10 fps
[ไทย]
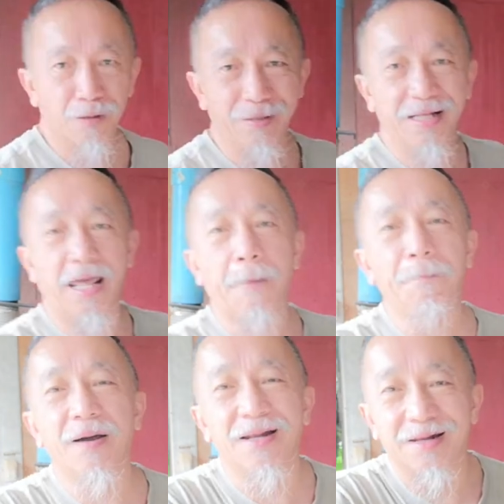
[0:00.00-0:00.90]
กรีนแอป
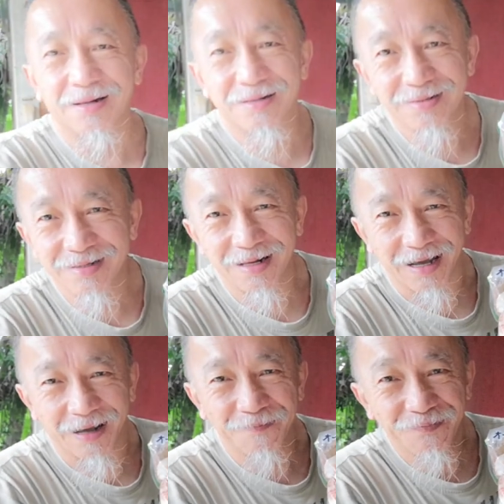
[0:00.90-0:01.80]
เปิล
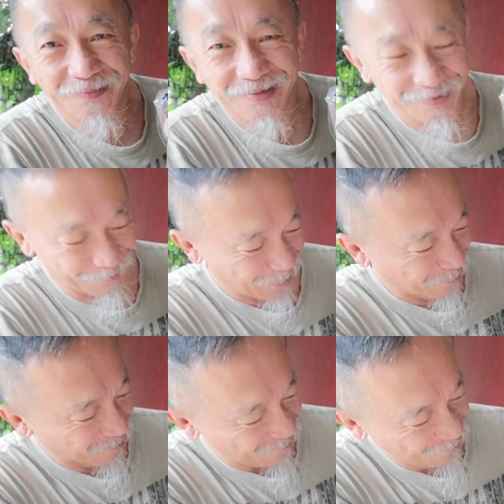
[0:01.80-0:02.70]
นะครับไม่รู้